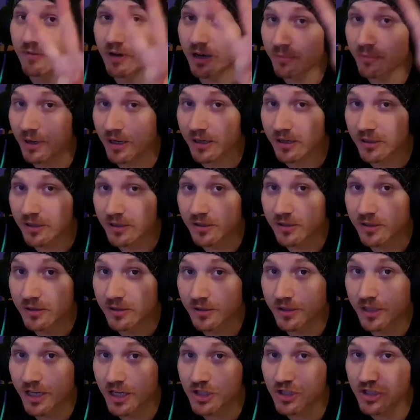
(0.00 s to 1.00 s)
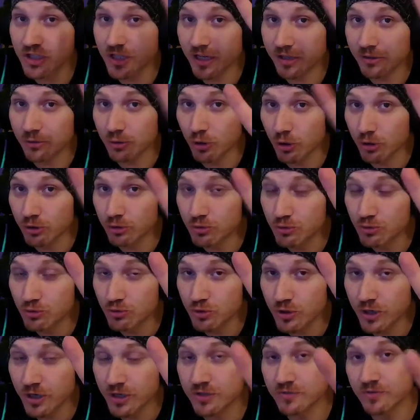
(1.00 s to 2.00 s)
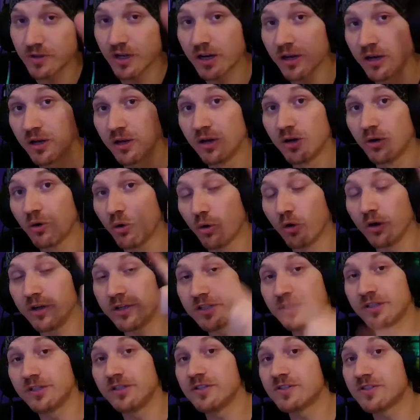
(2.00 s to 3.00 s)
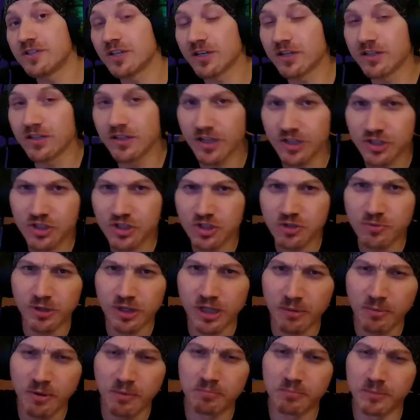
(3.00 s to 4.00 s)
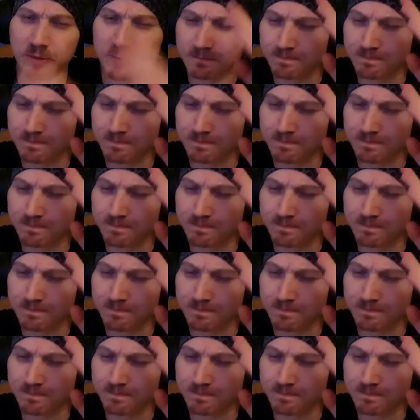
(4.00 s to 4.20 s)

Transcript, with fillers: bak gençler 4 gün süreniz var o etkini sakın kaçırmayın tamam mı?